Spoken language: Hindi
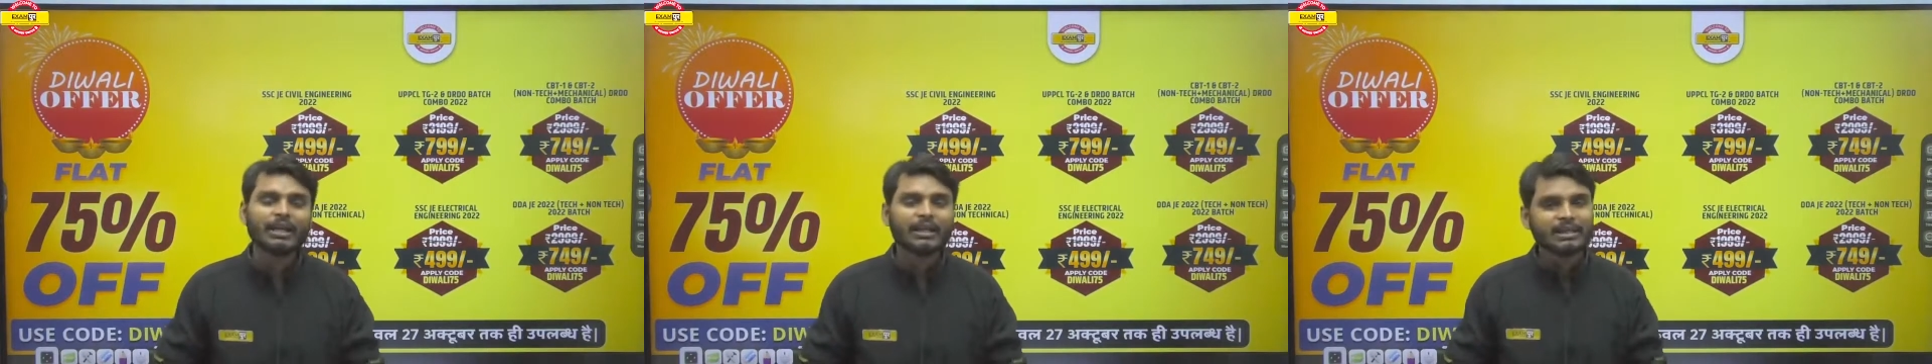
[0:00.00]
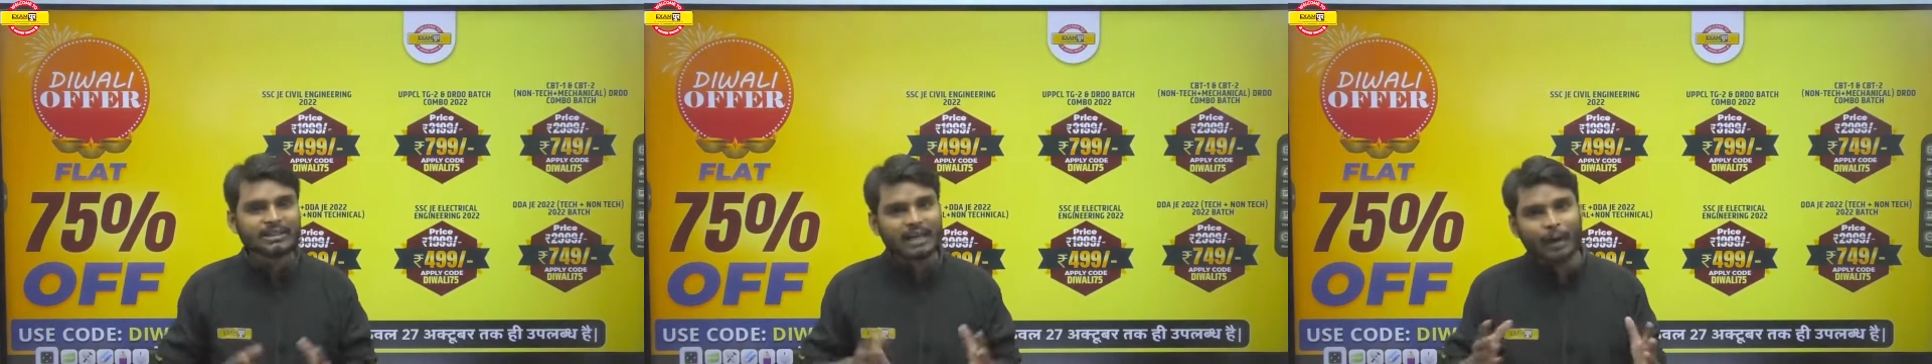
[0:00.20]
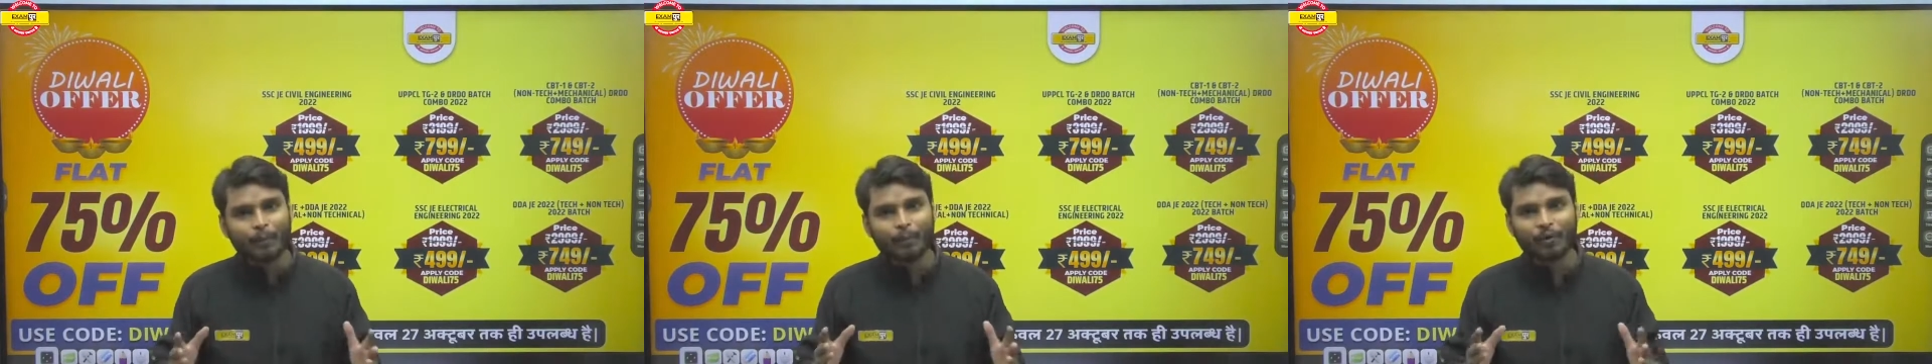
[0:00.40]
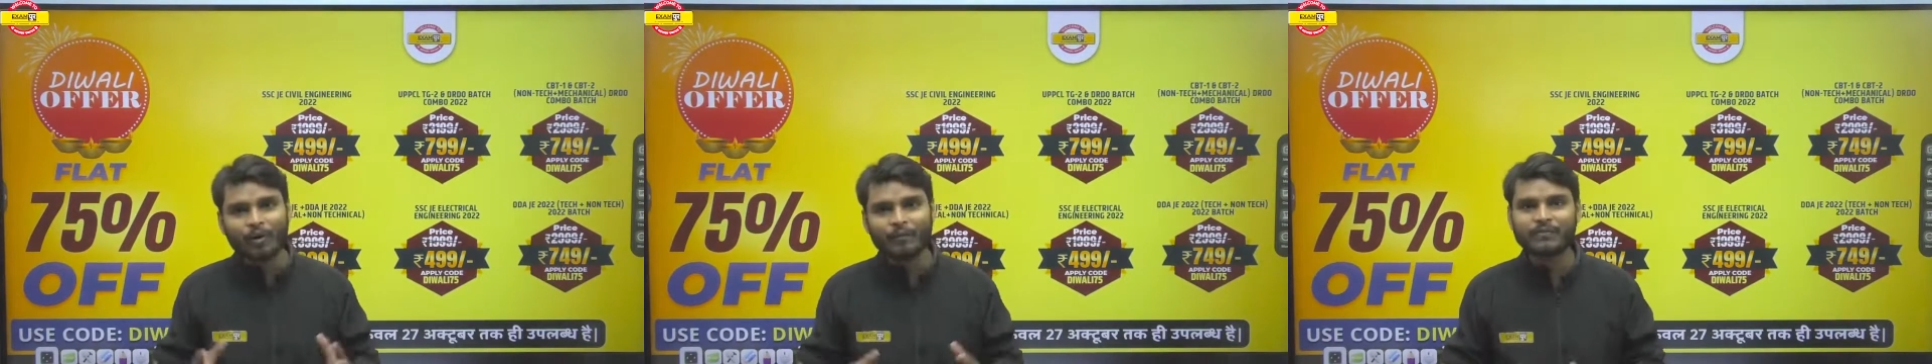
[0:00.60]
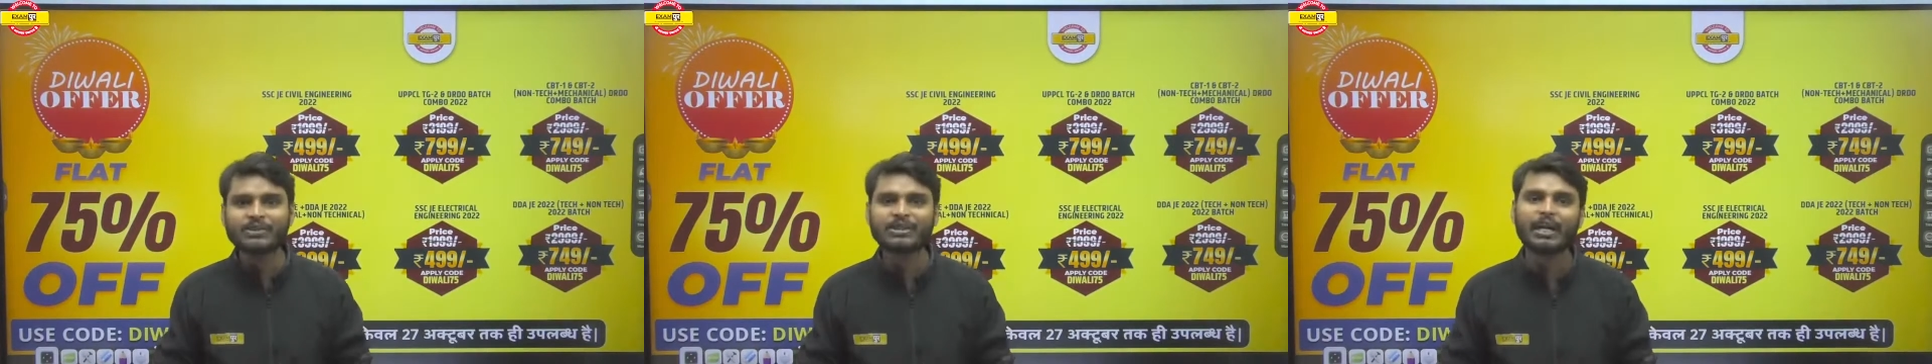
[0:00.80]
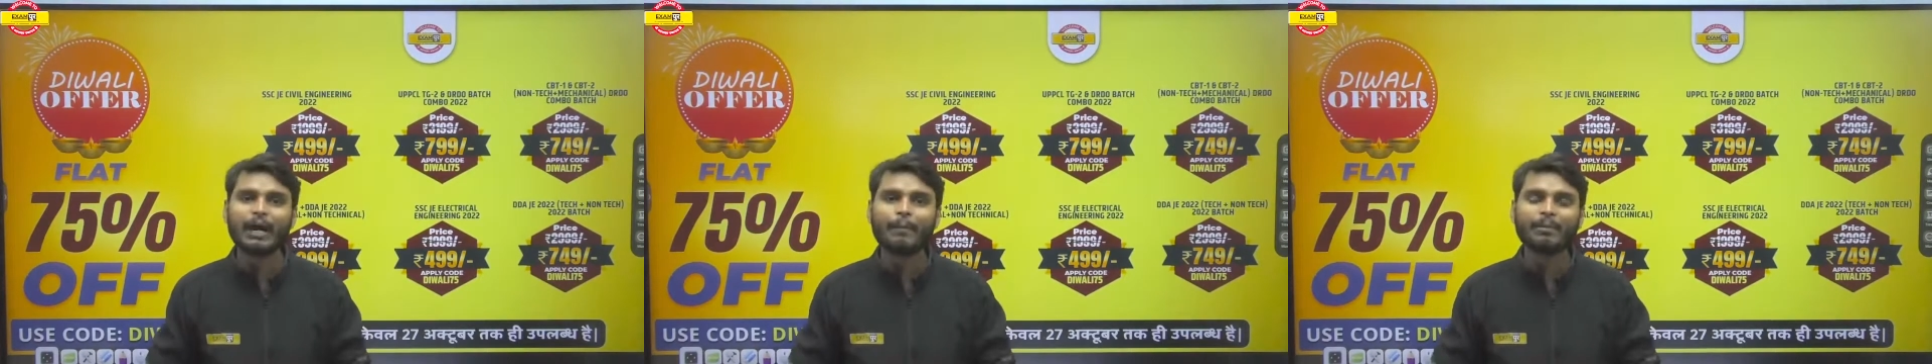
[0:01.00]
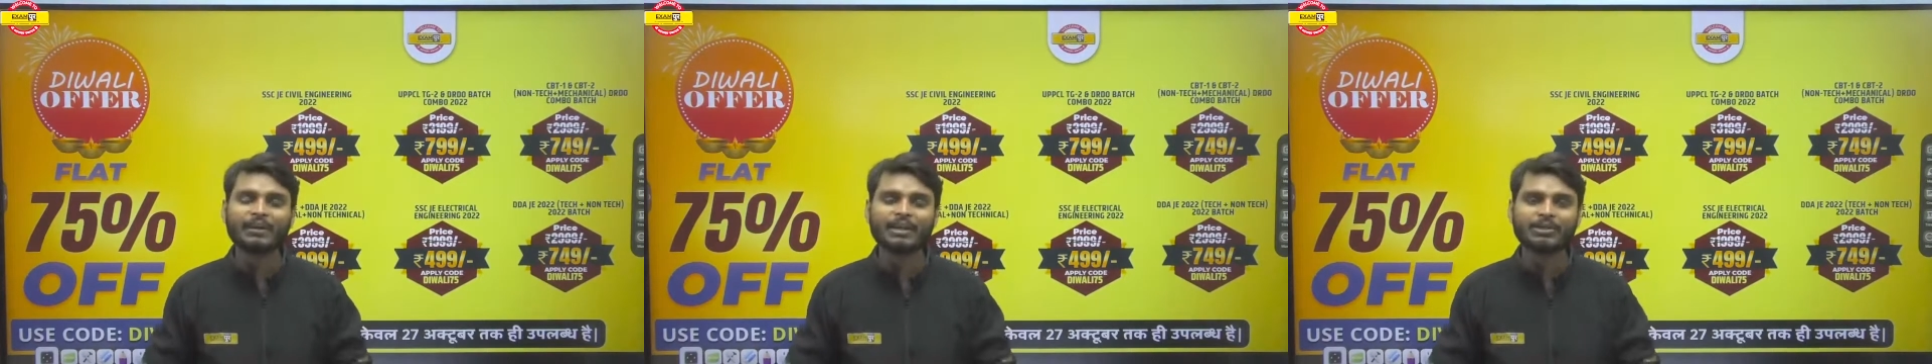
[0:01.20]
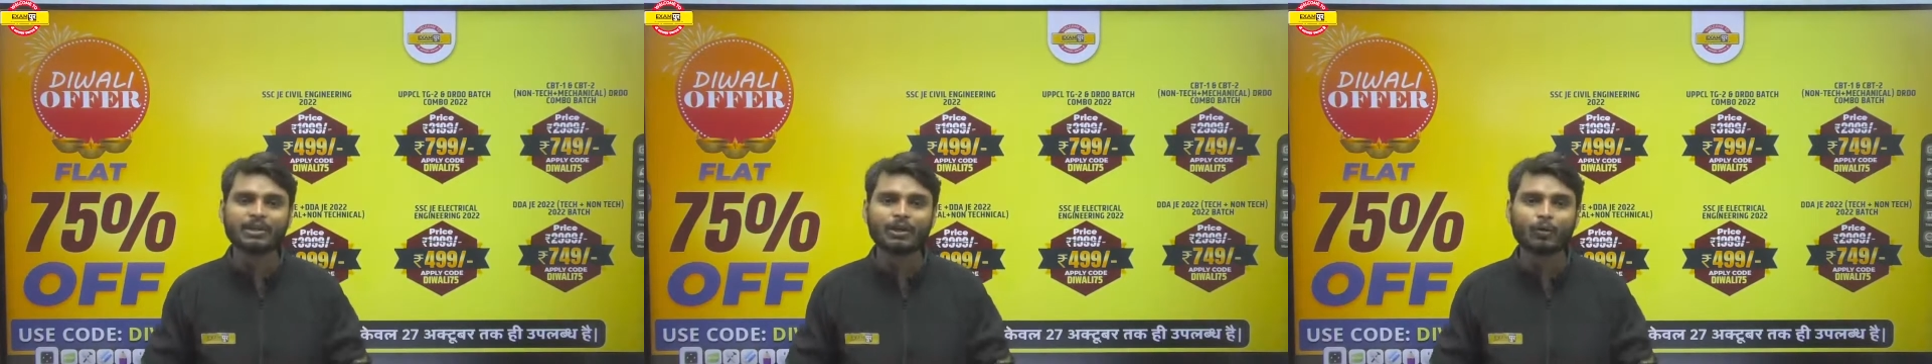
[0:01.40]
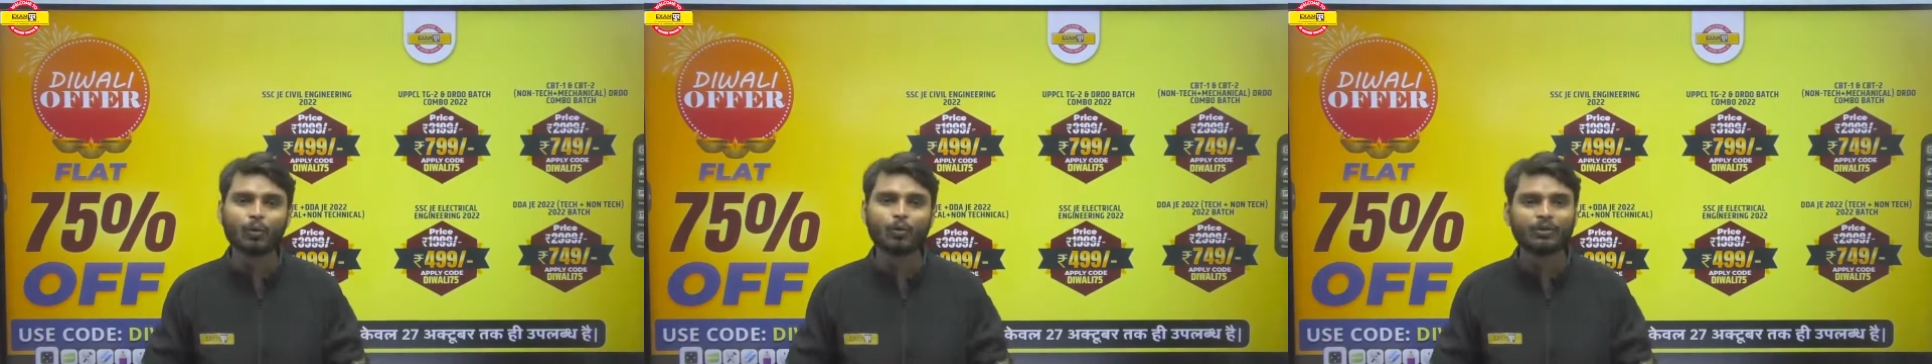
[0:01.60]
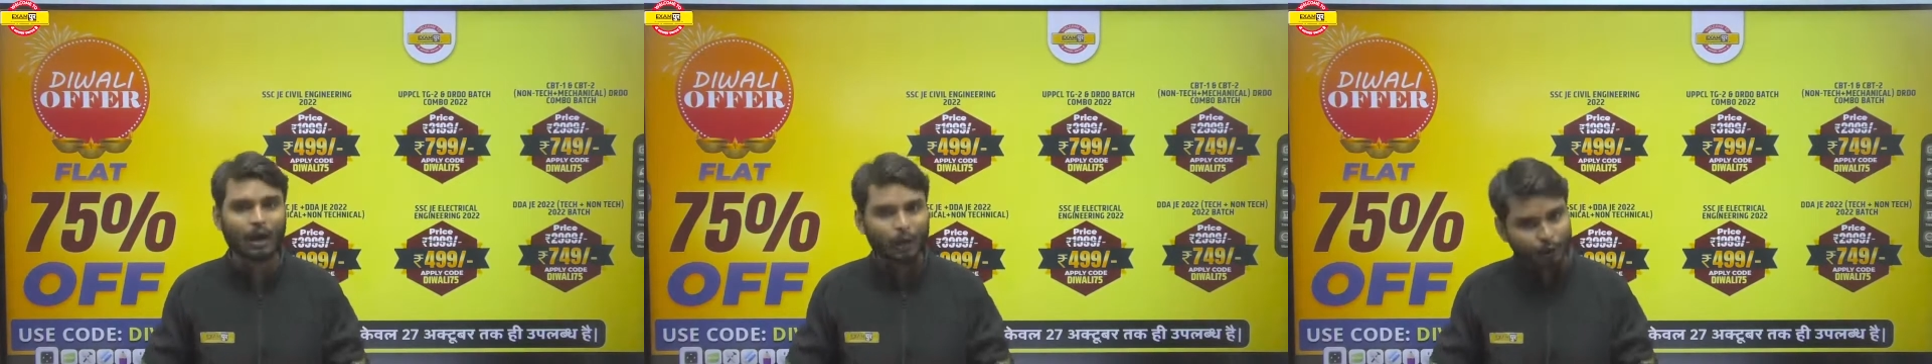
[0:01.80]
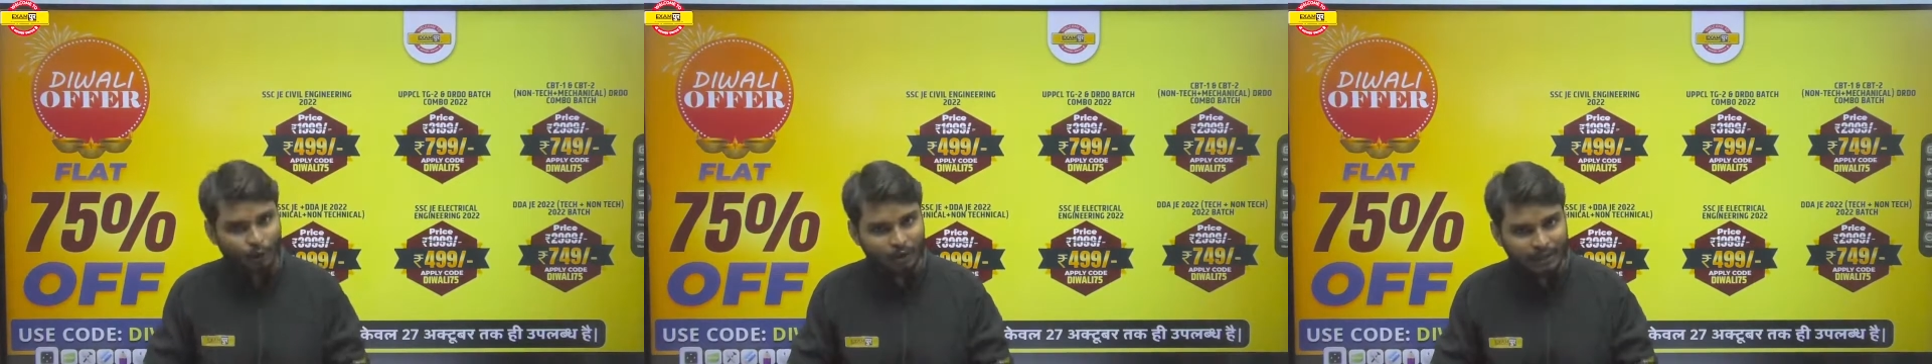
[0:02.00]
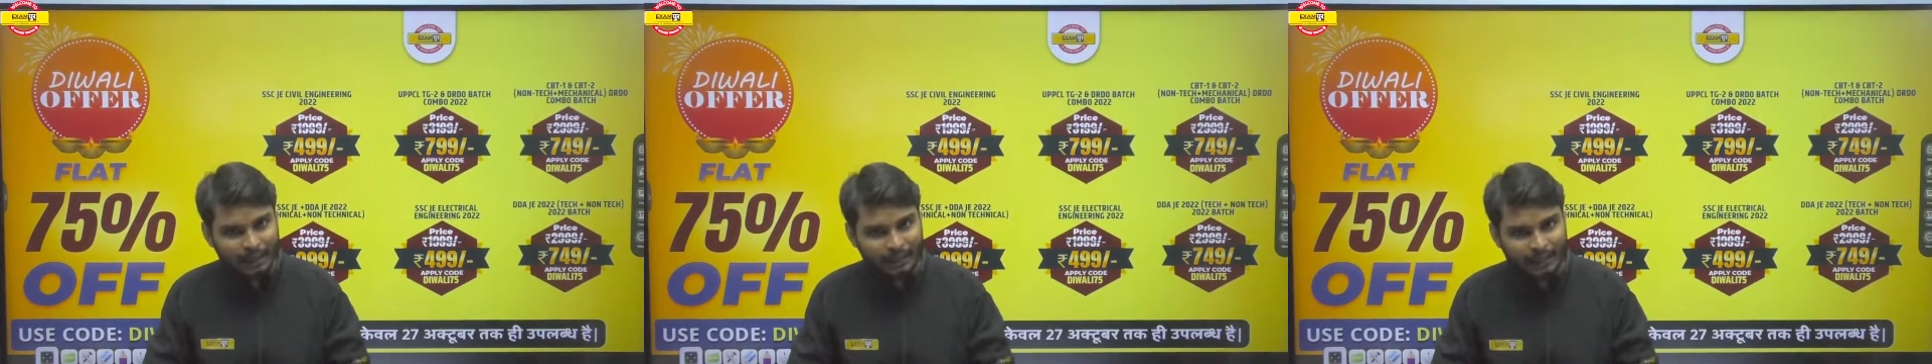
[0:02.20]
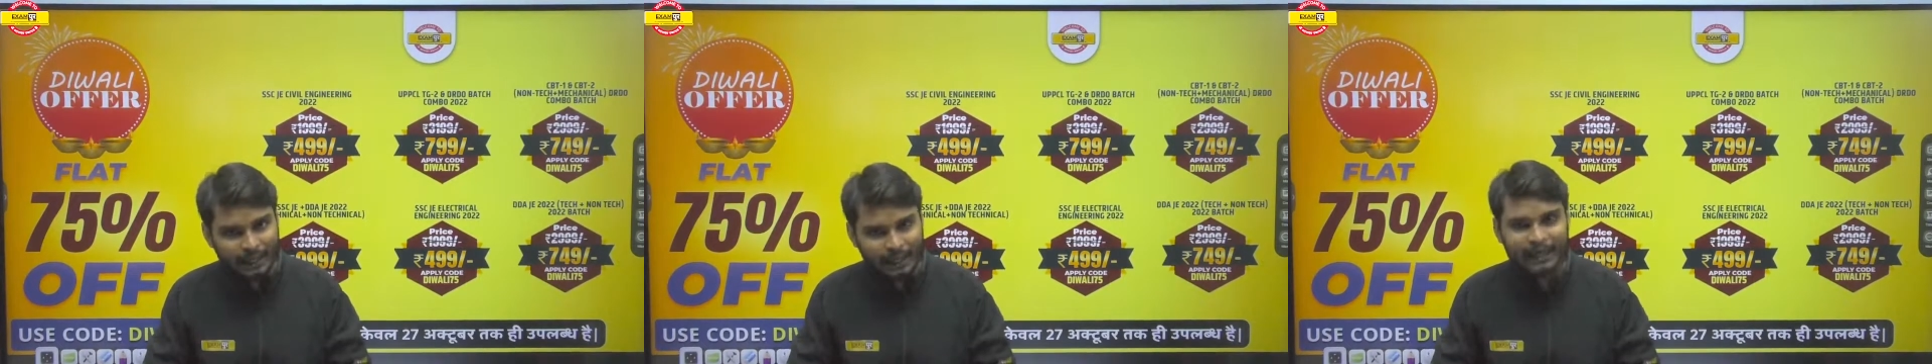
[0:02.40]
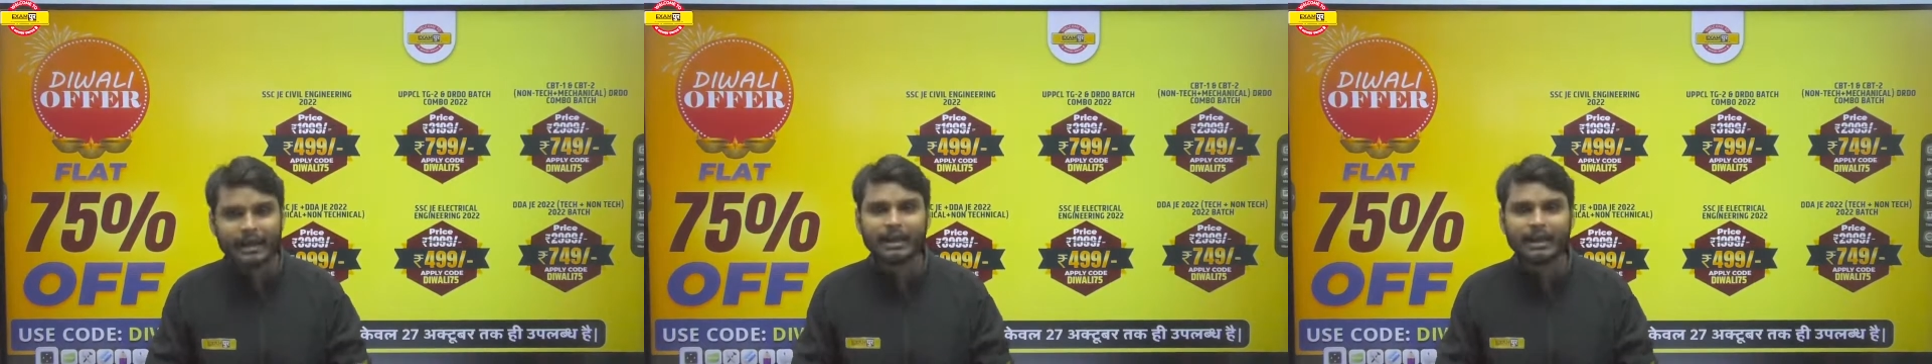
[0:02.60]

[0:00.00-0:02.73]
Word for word: एग्जामपुर ऑफिशियल एप्लीकेशन को डाउनलोड करके